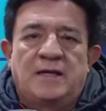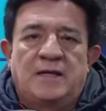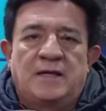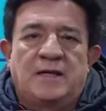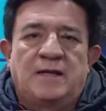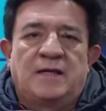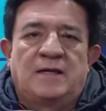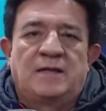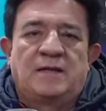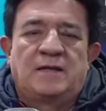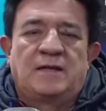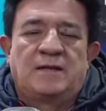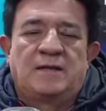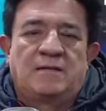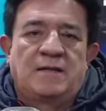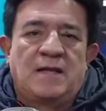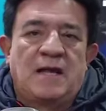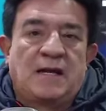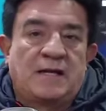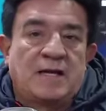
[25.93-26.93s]

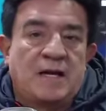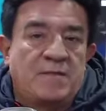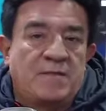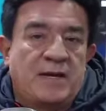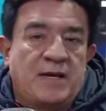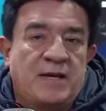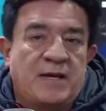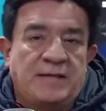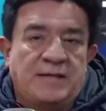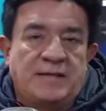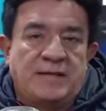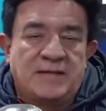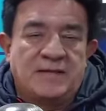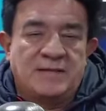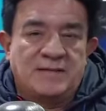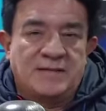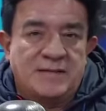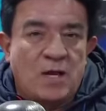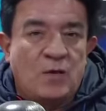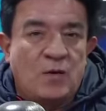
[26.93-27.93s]
en la Cámara y
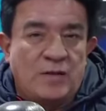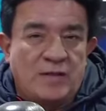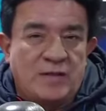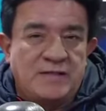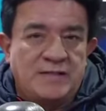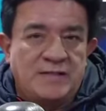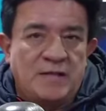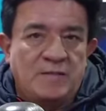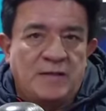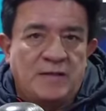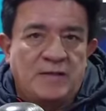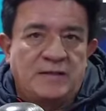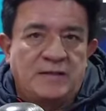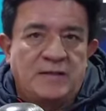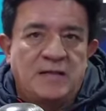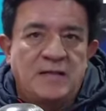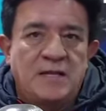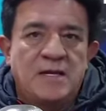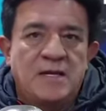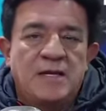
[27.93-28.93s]
el Senado
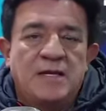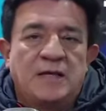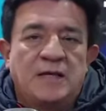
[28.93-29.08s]
inicialmente,